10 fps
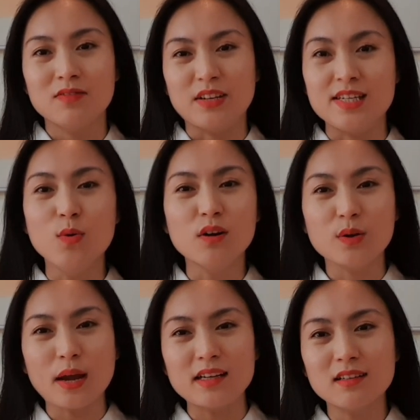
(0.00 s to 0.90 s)
phải nhiều
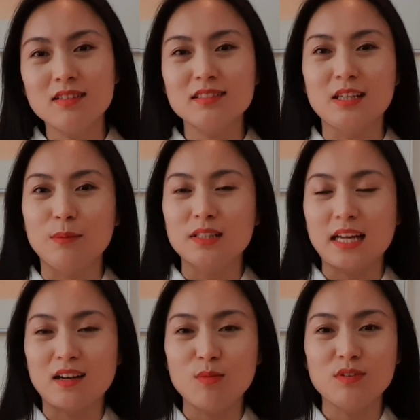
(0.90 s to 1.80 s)
người quen cơ thì mới
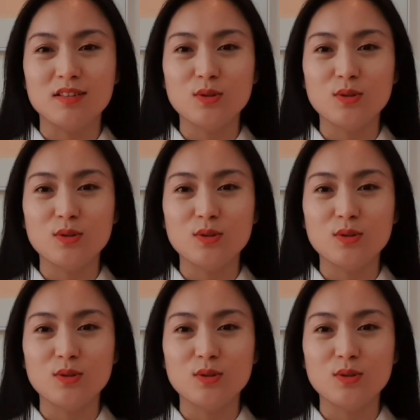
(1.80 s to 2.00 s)
thành công được,